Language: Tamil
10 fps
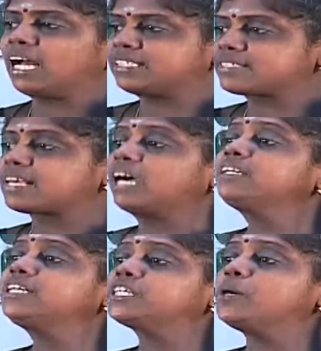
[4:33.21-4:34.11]
அந்த
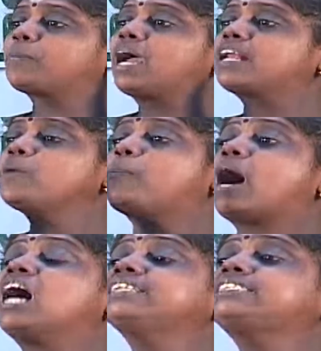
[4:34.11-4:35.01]
சங்குக்கு பேரு
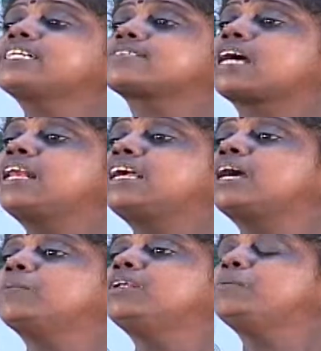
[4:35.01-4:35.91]
பாஞ்ச
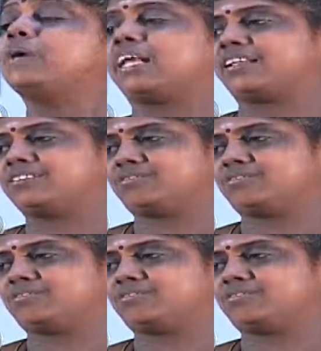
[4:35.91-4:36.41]
சன்னியம்னு பேரு